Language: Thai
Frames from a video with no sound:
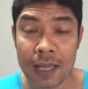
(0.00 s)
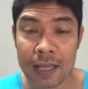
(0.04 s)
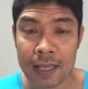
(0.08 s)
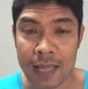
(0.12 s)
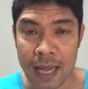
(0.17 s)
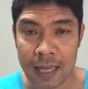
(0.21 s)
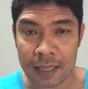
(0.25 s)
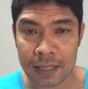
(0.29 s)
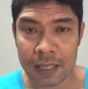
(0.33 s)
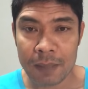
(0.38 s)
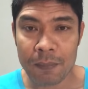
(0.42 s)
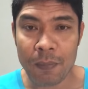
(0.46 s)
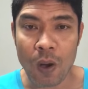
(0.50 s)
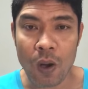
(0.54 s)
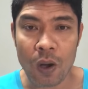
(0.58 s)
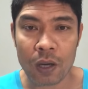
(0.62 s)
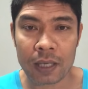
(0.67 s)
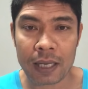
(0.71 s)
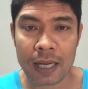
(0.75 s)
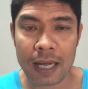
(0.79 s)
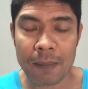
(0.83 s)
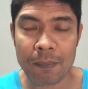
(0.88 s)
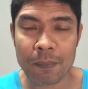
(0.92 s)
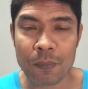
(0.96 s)
อย่างที่บอก
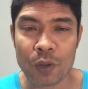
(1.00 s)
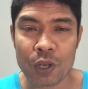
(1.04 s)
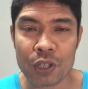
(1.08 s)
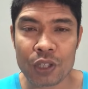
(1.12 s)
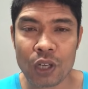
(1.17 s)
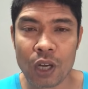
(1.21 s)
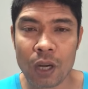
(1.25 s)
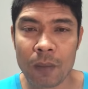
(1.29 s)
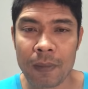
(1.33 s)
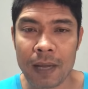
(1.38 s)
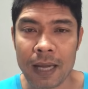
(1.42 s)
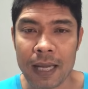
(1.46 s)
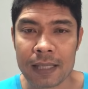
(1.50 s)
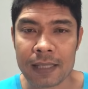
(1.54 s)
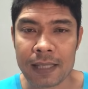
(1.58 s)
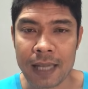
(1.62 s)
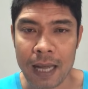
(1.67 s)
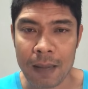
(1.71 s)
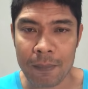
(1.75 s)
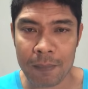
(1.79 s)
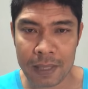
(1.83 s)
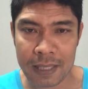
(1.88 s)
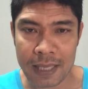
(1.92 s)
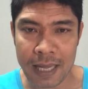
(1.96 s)
นะครับมวยชอบอาจจะ
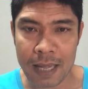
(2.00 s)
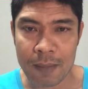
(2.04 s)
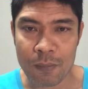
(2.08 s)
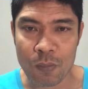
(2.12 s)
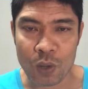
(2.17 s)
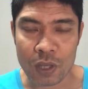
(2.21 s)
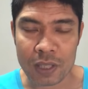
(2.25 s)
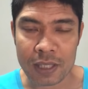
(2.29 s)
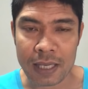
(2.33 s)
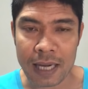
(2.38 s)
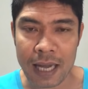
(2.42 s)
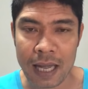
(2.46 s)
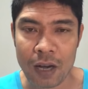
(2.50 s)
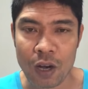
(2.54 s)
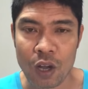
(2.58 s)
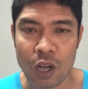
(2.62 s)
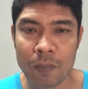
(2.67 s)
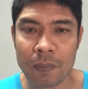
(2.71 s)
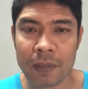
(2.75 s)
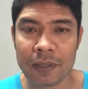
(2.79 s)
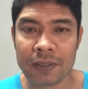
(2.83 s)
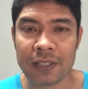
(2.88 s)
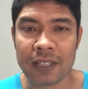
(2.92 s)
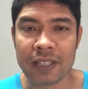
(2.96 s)
ไม่ใช่มวยชนะ
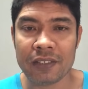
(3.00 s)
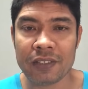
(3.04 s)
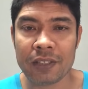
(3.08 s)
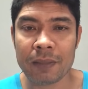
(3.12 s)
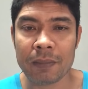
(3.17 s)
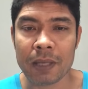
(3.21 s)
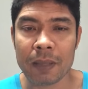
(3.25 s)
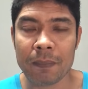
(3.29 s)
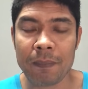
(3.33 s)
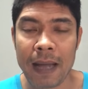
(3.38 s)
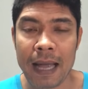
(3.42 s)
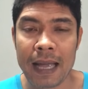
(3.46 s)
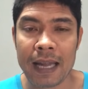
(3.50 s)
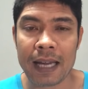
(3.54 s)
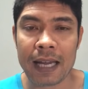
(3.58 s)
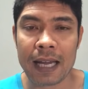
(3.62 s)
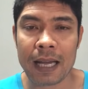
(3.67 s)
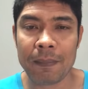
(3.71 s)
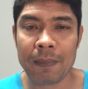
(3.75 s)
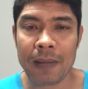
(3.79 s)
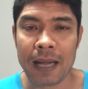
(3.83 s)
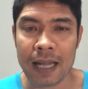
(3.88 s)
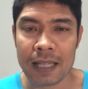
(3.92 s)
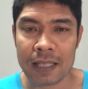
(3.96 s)
100%เสมอไปนะค
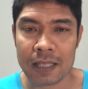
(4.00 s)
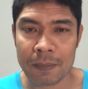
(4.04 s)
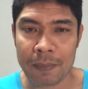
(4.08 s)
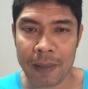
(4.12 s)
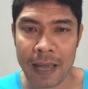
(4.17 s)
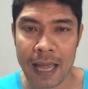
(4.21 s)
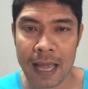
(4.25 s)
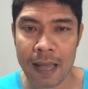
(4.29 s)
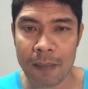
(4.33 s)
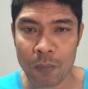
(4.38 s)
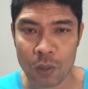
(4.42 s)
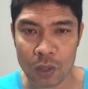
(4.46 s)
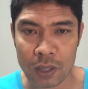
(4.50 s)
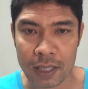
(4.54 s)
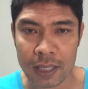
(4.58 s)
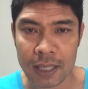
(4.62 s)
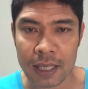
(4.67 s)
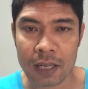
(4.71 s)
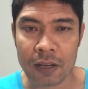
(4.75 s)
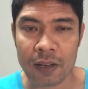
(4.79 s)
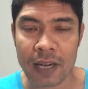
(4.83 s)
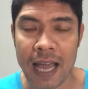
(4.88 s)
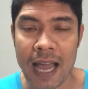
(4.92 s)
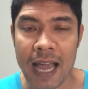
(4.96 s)
รับอาจจะแพ้หมดเล
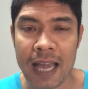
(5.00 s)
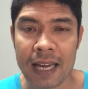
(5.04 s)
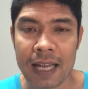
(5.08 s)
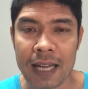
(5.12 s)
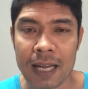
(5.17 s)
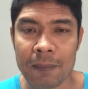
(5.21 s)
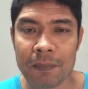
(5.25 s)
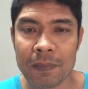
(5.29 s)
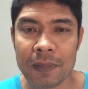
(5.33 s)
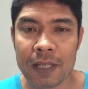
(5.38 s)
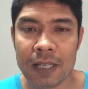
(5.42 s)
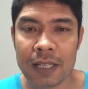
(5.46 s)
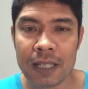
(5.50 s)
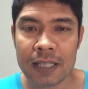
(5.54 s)
ยก็ได้นะครับ